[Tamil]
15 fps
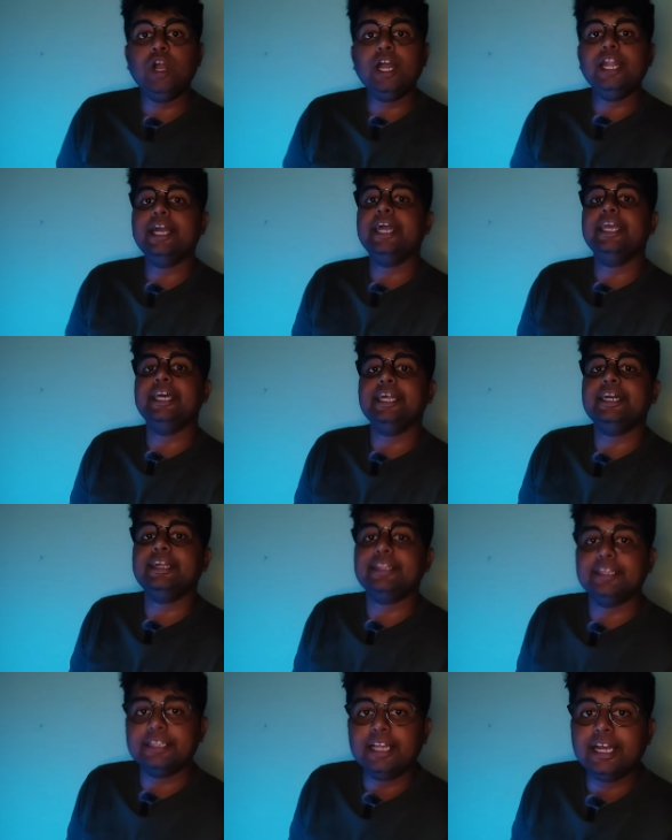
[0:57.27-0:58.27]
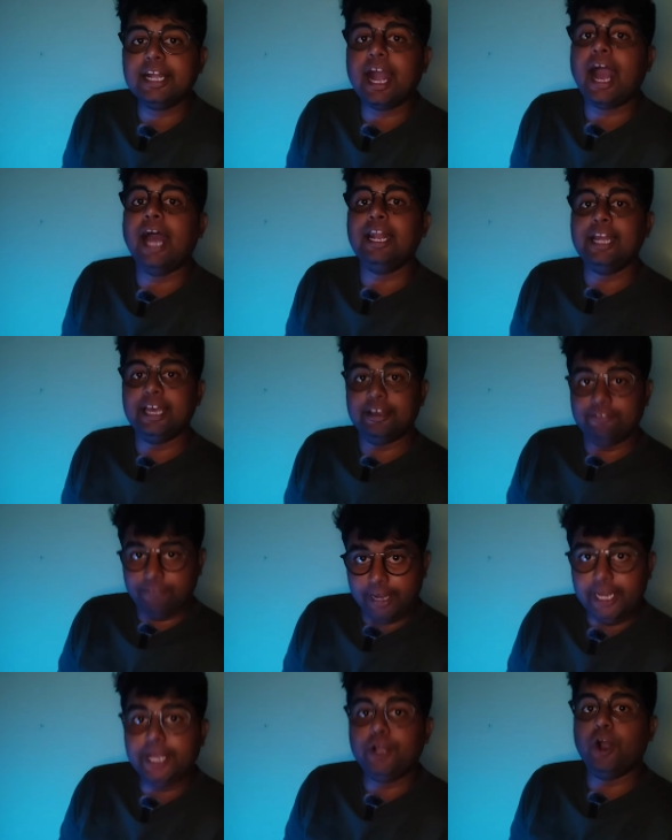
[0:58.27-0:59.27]
உங்களுக்கு இருக்கிறது தான் காலு
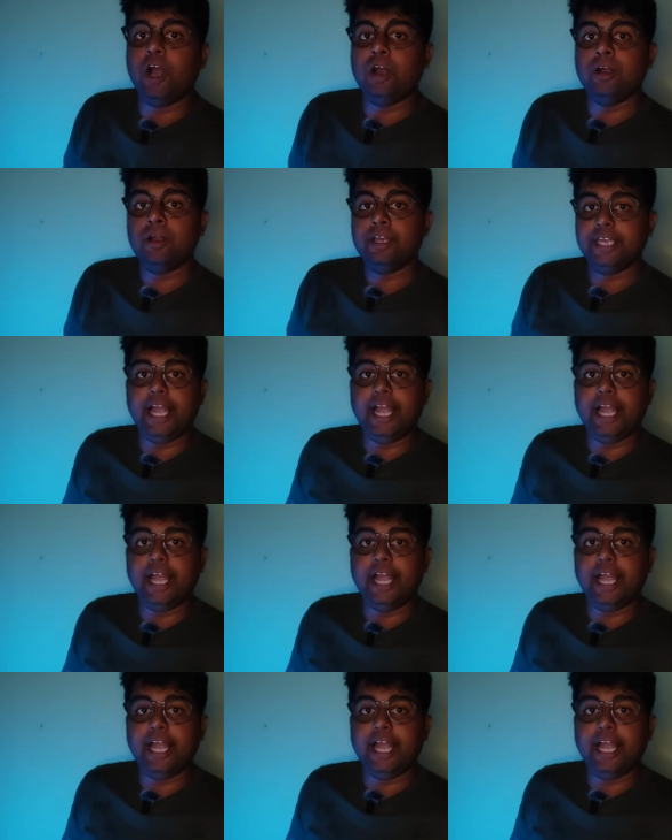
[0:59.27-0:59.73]
வலிக்கும்